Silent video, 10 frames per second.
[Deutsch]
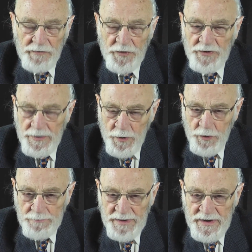wo ich
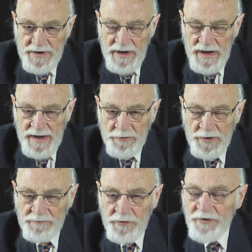geboren bin, ein
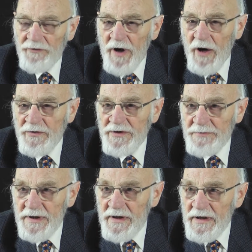Ort, wo ich zu Hause
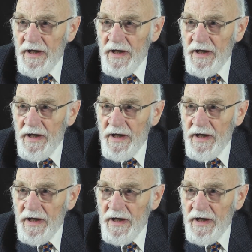bin,